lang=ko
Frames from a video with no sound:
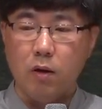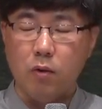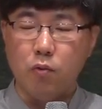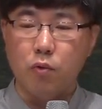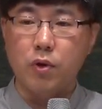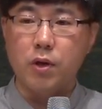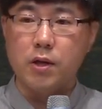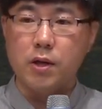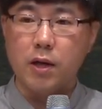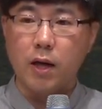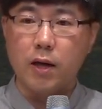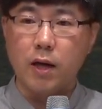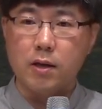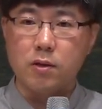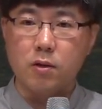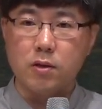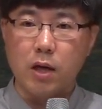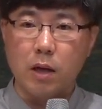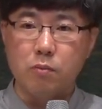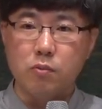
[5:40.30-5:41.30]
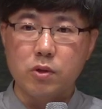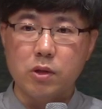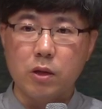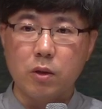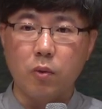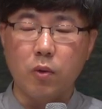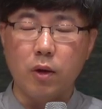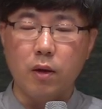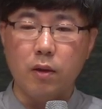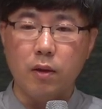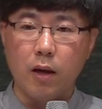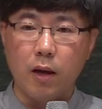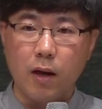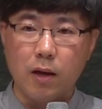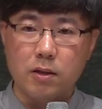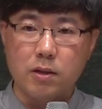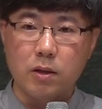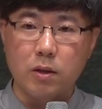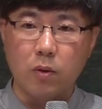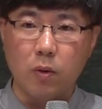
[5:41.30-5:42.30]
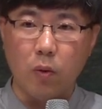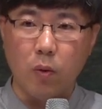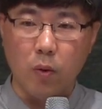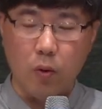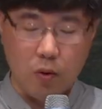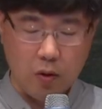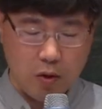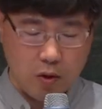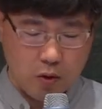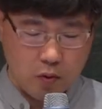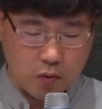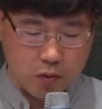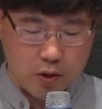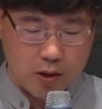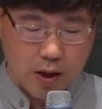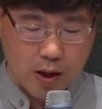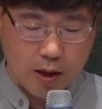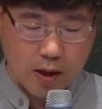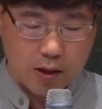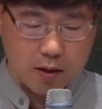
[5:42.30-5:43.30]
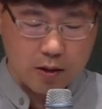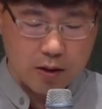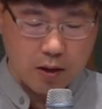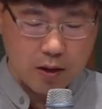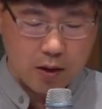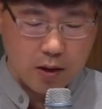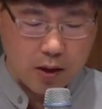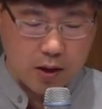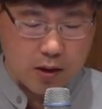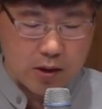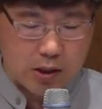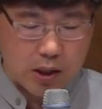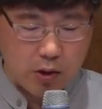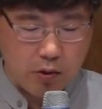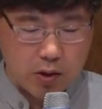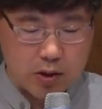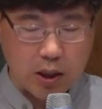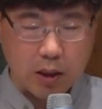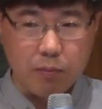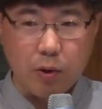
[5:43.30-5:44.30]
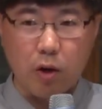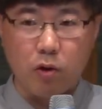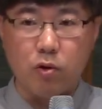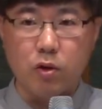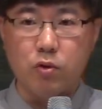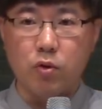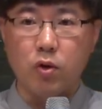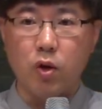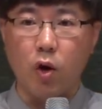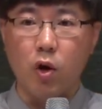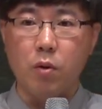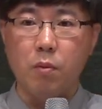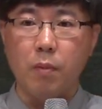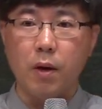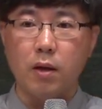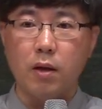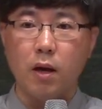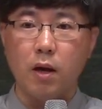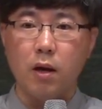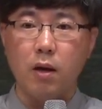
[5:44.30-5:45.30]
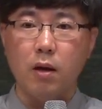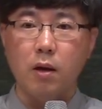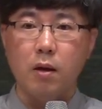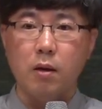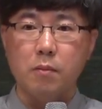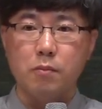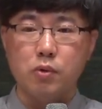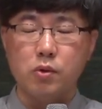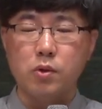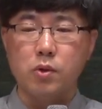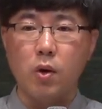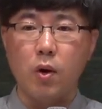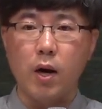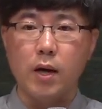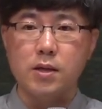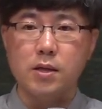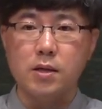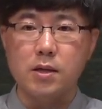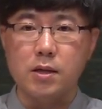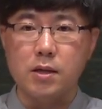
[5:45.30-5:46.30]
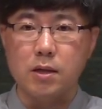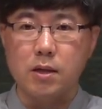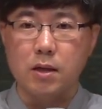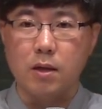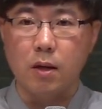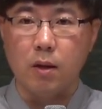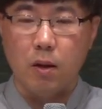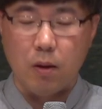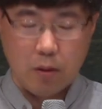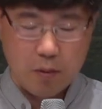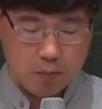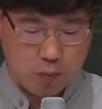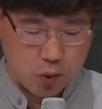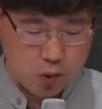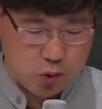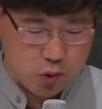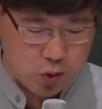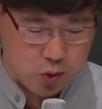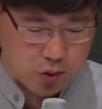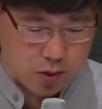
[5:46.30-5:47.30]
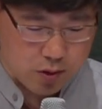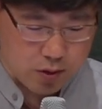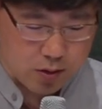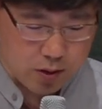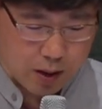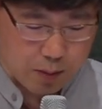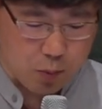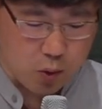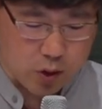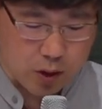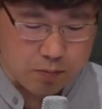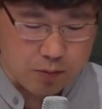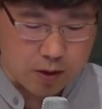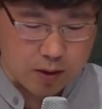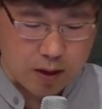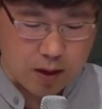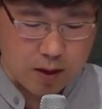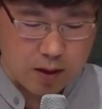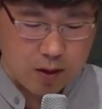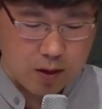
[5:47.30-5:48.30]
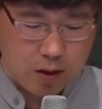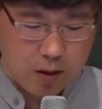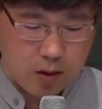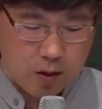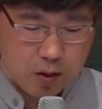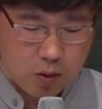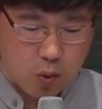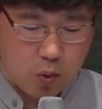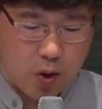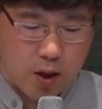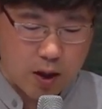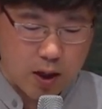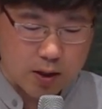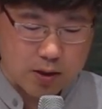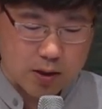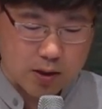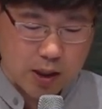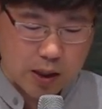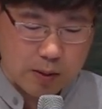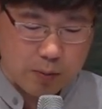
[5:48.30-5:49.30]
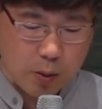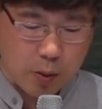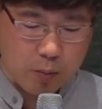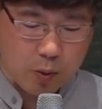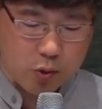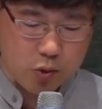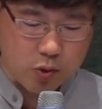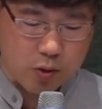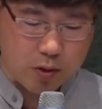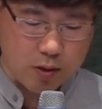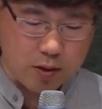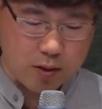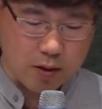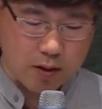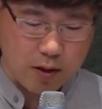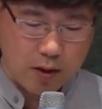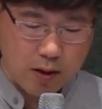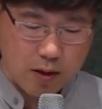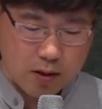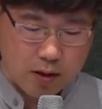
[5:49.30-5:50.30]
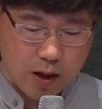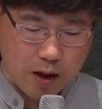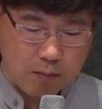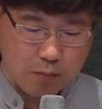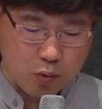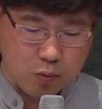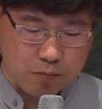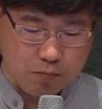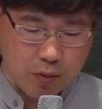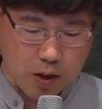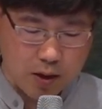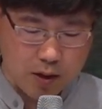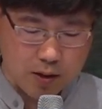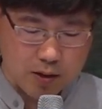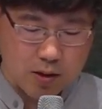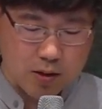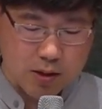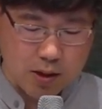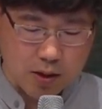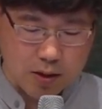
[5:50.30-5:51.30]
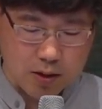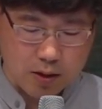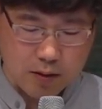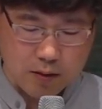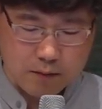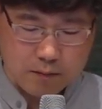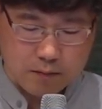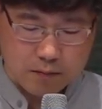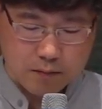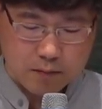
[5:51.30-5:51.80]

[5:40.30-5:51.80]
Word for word: 우리를 향해서 참으시고 인내하시고 우리를 향한 인자와 자비와 긍휼이 얼마나 풍성하신지를 볼 수 있는 대목입니다. 또 한 가지 살펴볼 수 있는 땅 분배의 특징은